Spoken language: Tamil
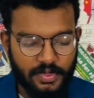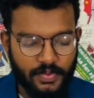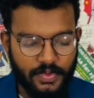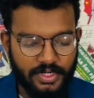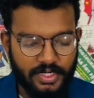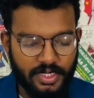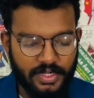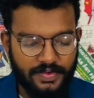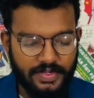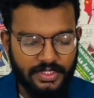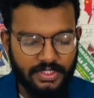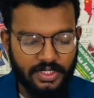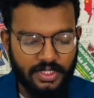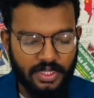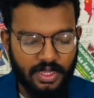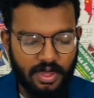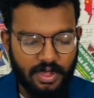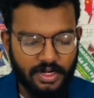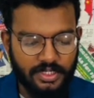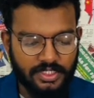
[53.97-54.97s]
நிறைவேற்று
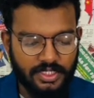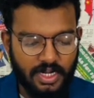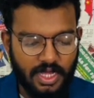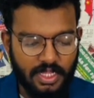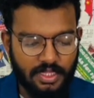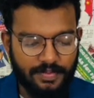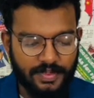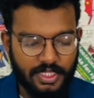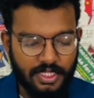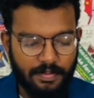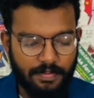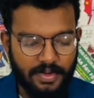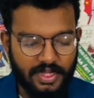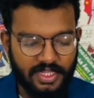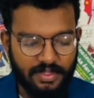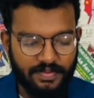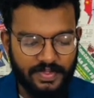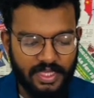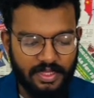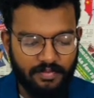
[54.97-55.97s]
அதிகார ஜனாதிபதி
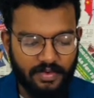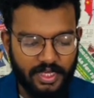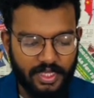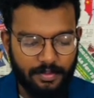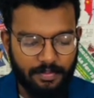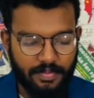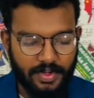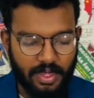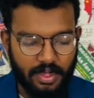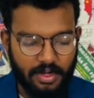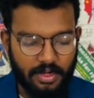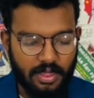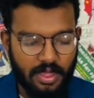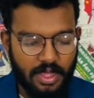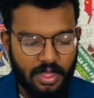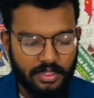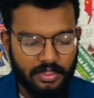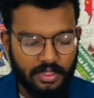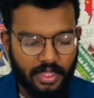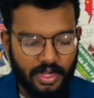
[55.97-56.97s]
பதவியை வகிப்பார்
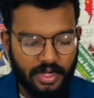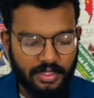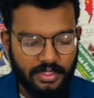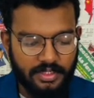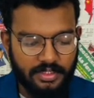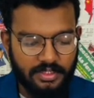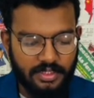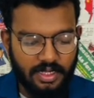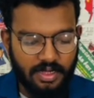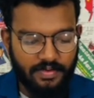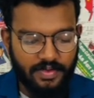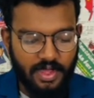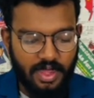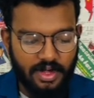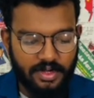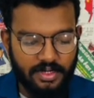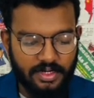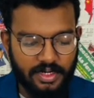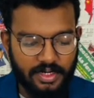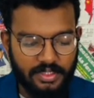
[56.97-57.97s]
தனக்கு
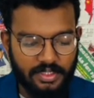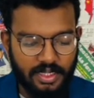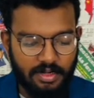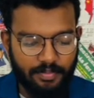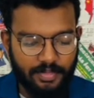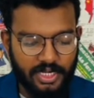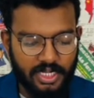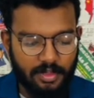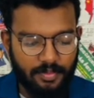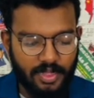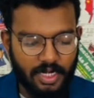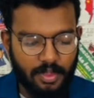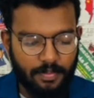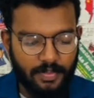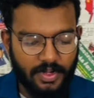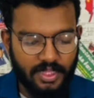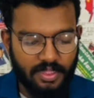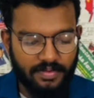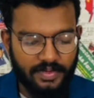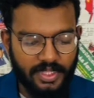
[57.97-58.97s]
தேவையான நேரத்தில் பிரதமரை
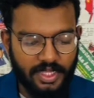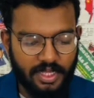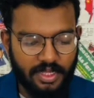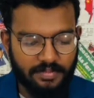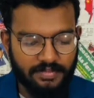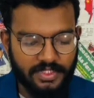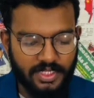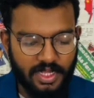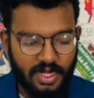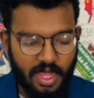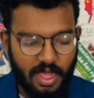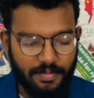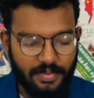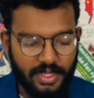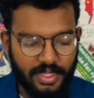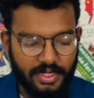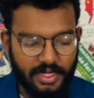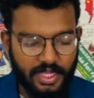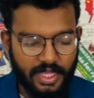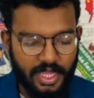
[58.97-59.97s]
பதவி நீக்கம் செய்யலாம்
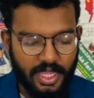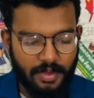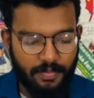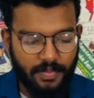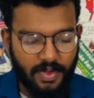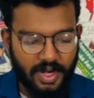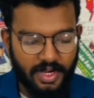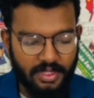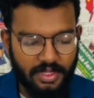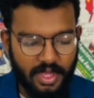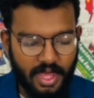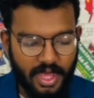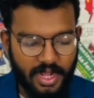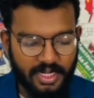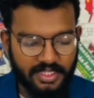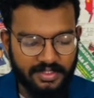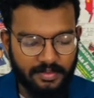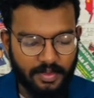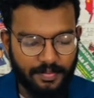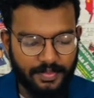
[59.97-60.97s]
என்ற ஏற்பாடு
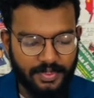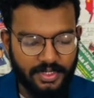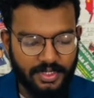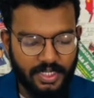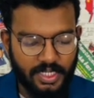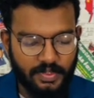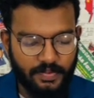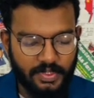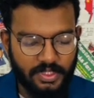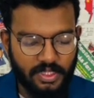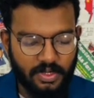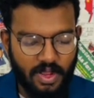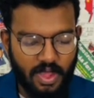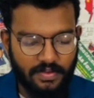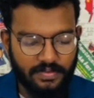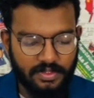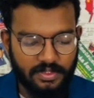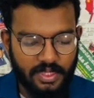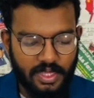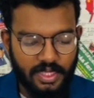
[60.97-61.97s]
அரசமைப்பின்
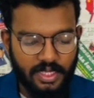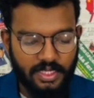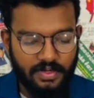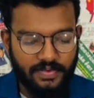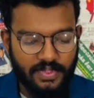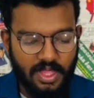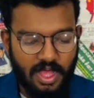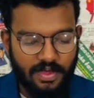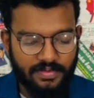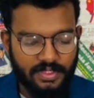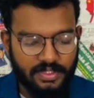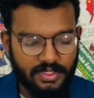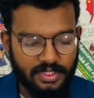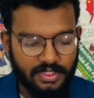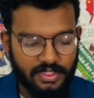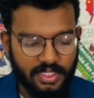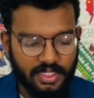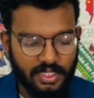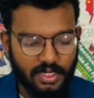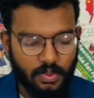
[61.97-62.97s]
இருபத்தொராவது இருபதாவது
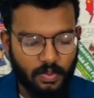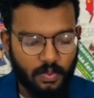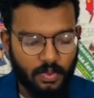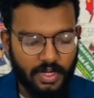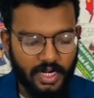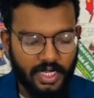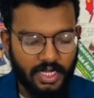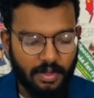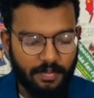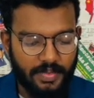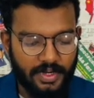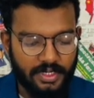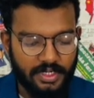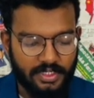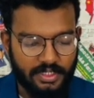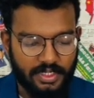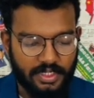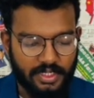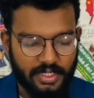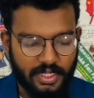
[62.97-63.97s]
திருத்தத்தில்
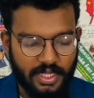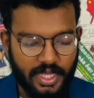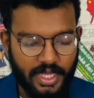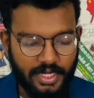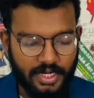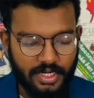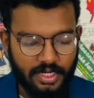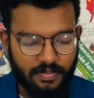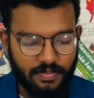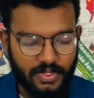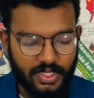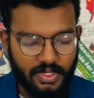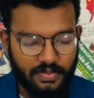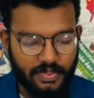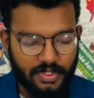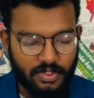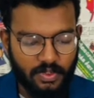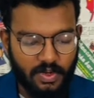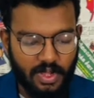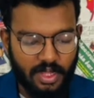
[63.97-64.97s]
உள்ளடக்கப்பட்டிருந்தது எனினும்
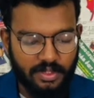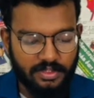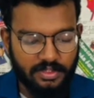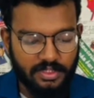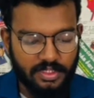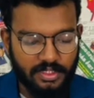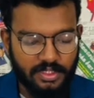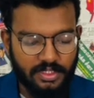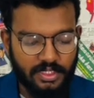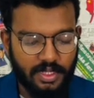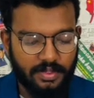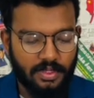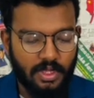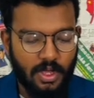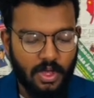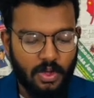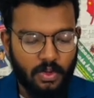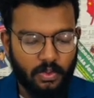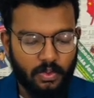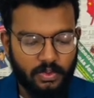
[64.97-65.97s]
இருபத்தொராவது திருத்த
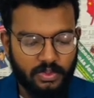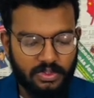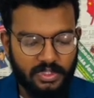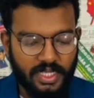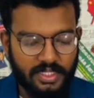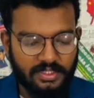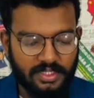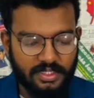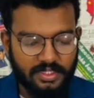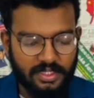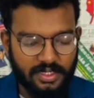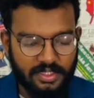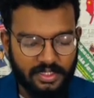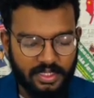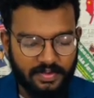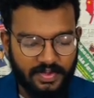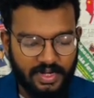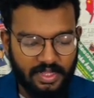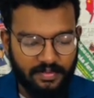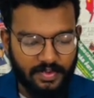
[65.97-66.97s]
உத்தேச
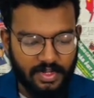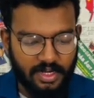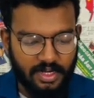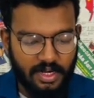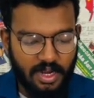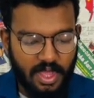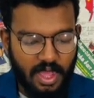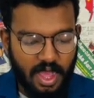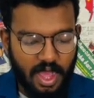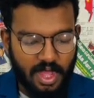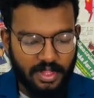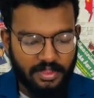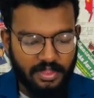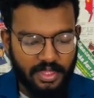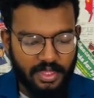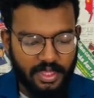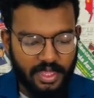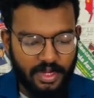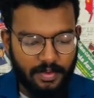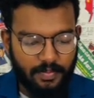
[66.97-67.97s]
திருத்த விரைவில்
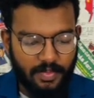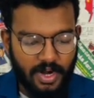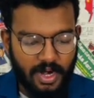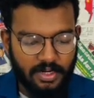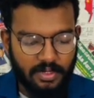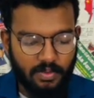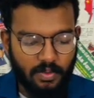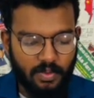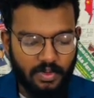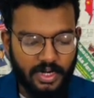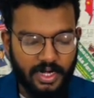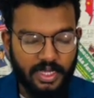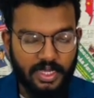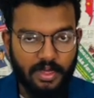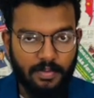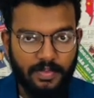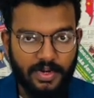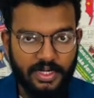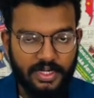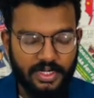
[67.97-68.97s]
அந்த ஏற்பாடு
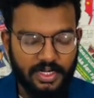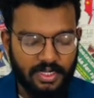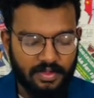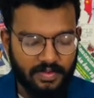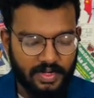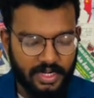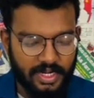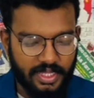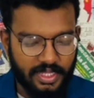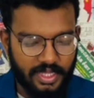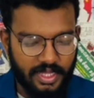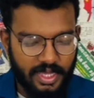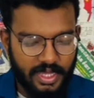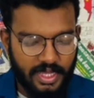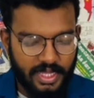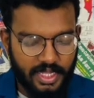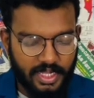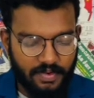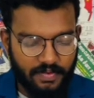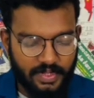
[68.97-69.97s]
உள்ளடக்கப்பட்டிருக்கவில்லை
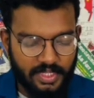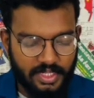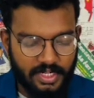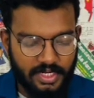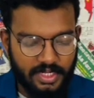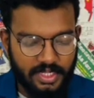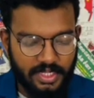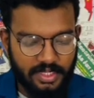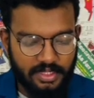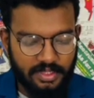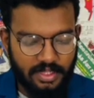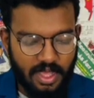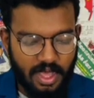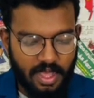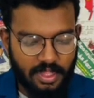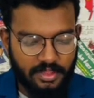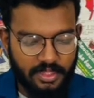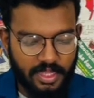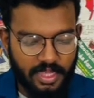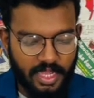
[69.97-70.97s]
இருபதில் இருந்த
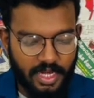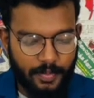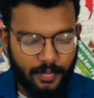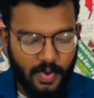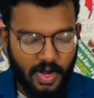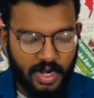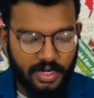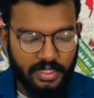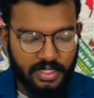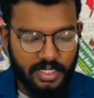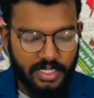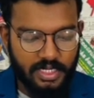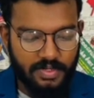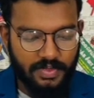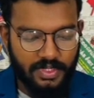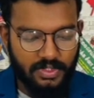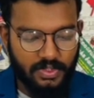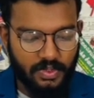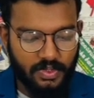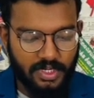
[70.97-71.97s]
அந்த ஏற்பாடு
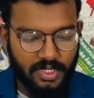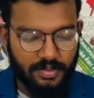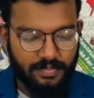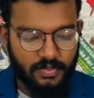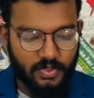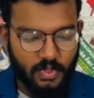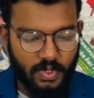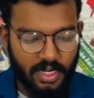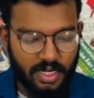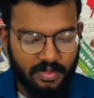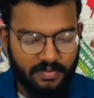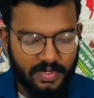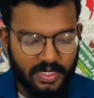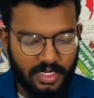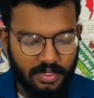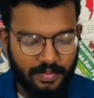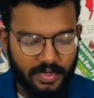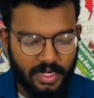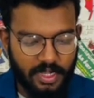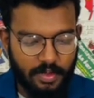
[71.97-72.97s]
இருபத்தொன்றிலும் தொடர
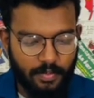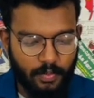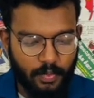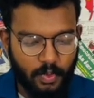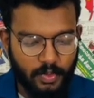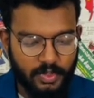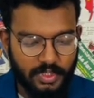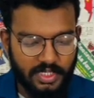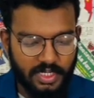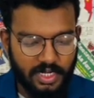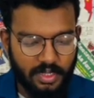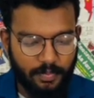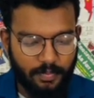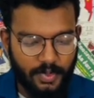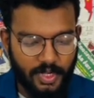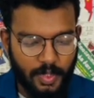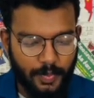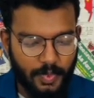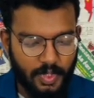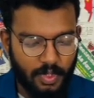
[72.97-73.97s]
வேண்டும் என பொதுஜன
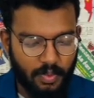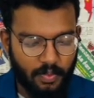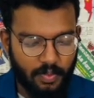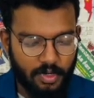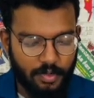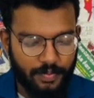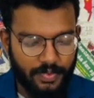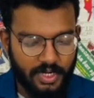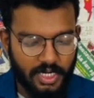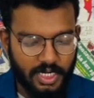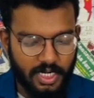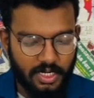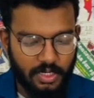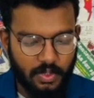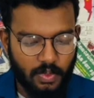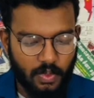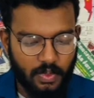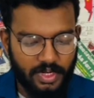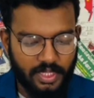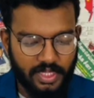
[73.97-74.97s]
பெருமுன உறுப்பினர்கள்
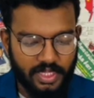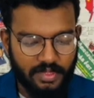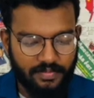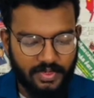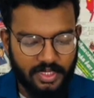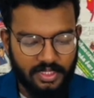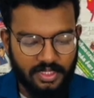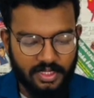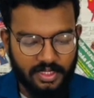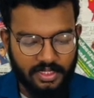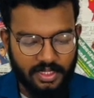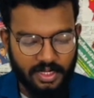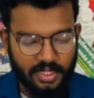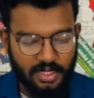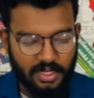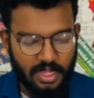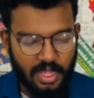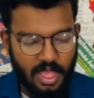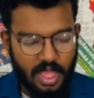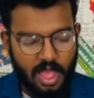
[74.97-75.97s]
கோரிக்கை
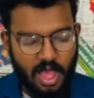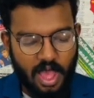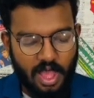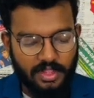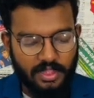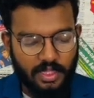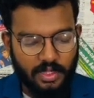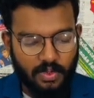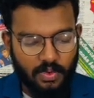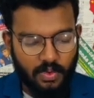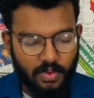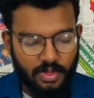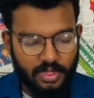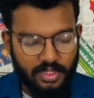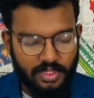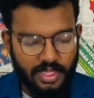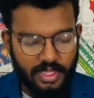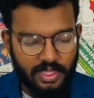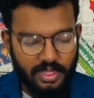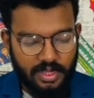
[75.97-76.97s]
விடுத்திருந்தனர் அந்த
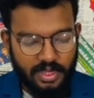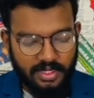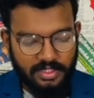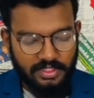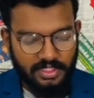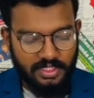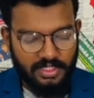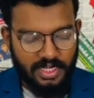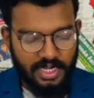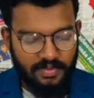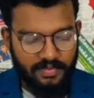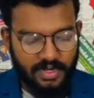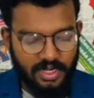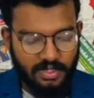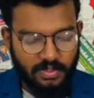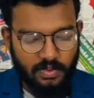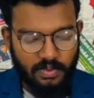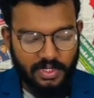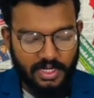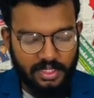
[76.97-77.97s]
கோரிக்கை கட்சி
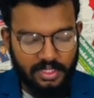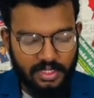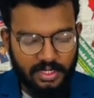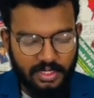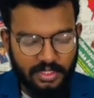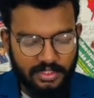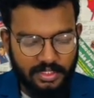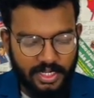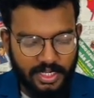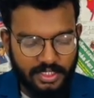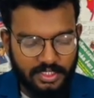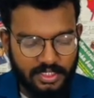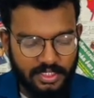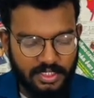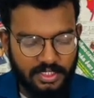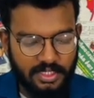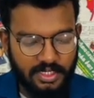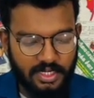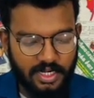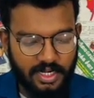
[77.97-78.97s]
தலைவர்கள் கூட்டத்தில் நேற்று
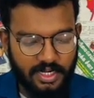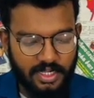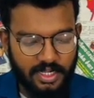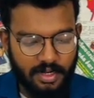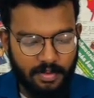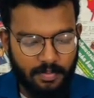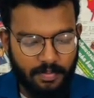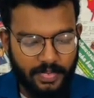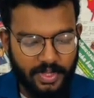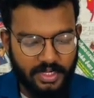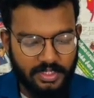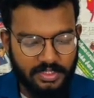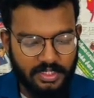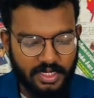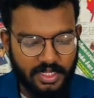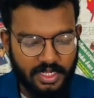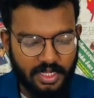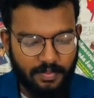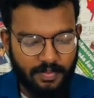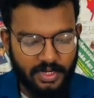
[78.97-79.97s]
நீண்ட நேரம்
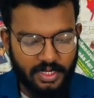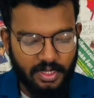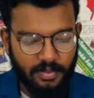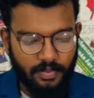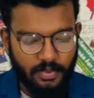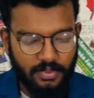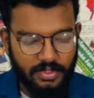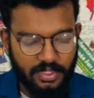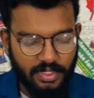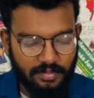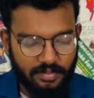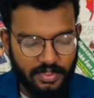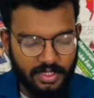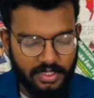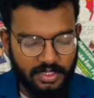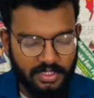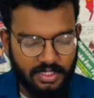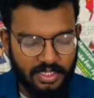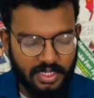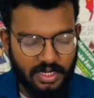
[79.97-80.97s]
பரிசீலிக்கப்பட்ட போதிலும்
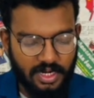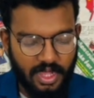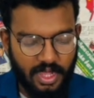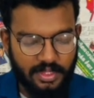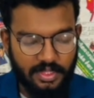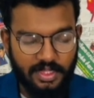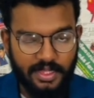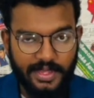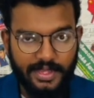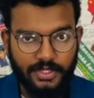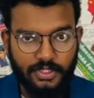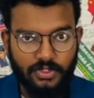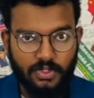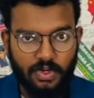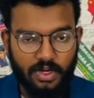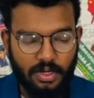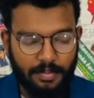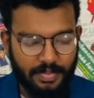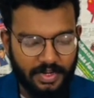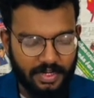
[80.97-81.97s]
இறுதியில் அது
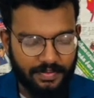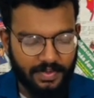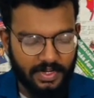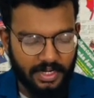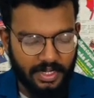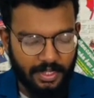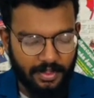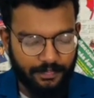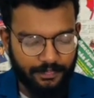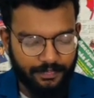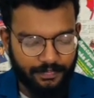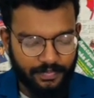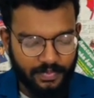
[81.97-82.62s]
ஏற்றுக்கொள்ளப்படவில்லை